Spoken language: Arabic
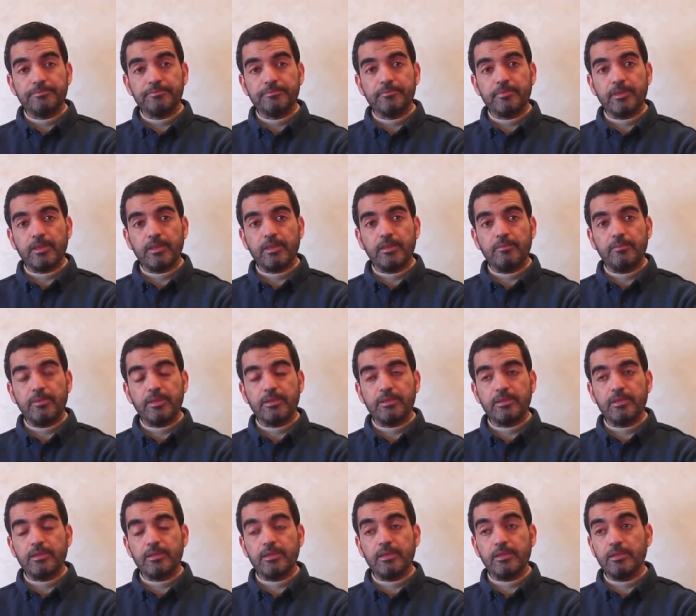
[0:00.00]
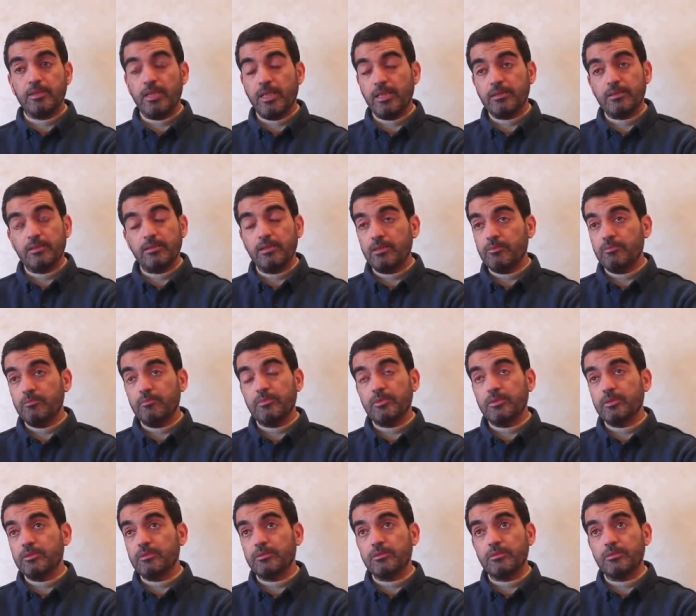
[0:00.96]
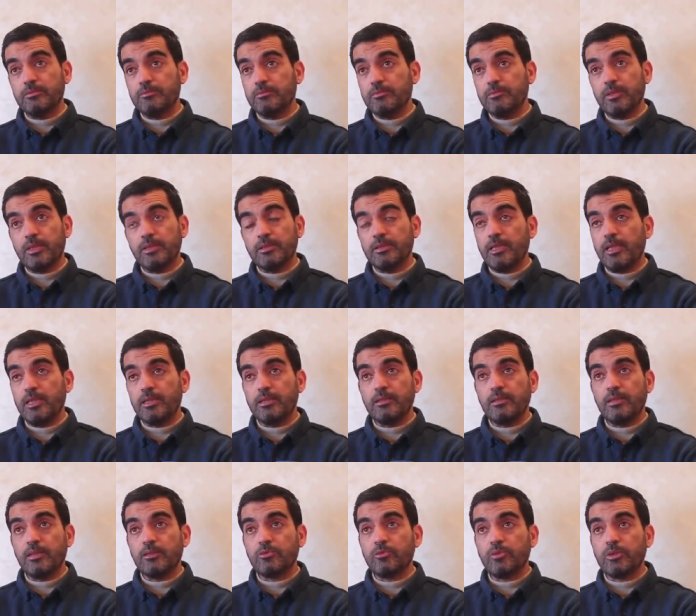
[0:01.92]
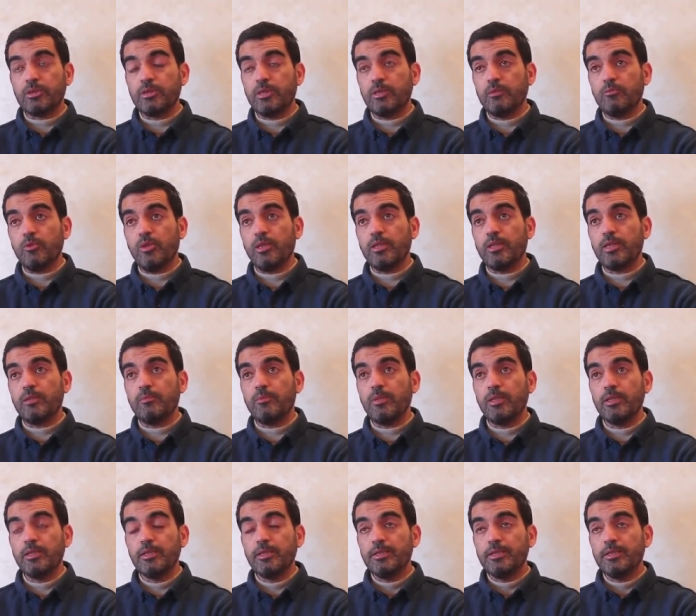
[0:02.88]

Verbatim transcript: باقا محضرة لحد بعد الأطوار ديال المحاكمة